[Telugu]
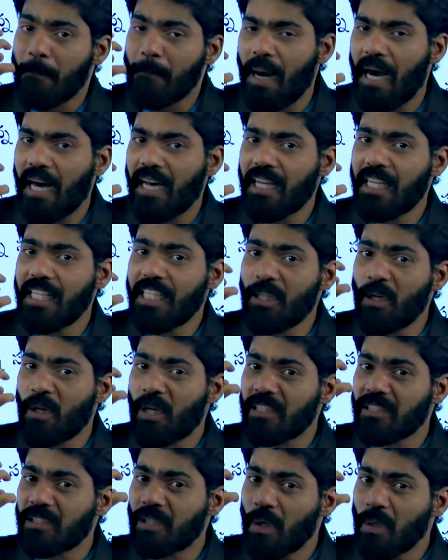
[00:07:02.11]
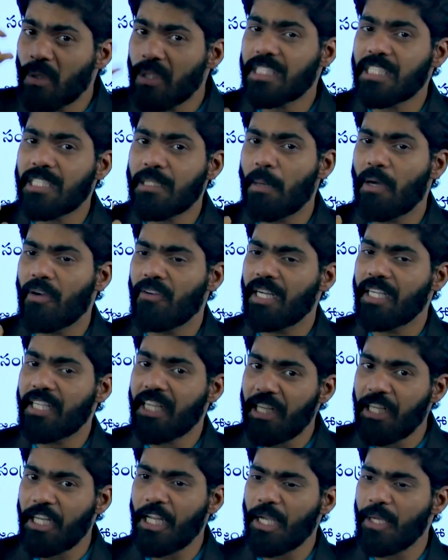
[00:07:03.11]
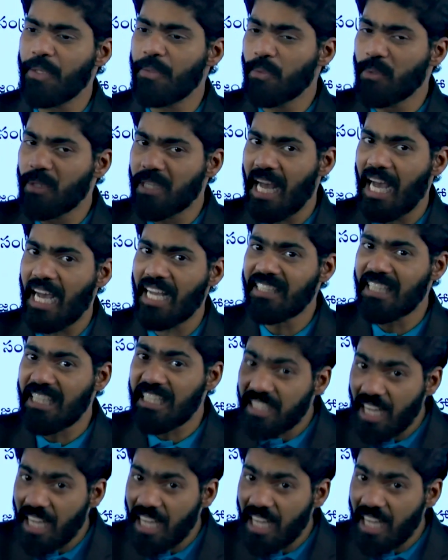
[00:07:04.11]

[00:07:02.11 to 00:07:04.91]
బా ఈ యొక్క సంకుచిత భావన అంటే నేను నాది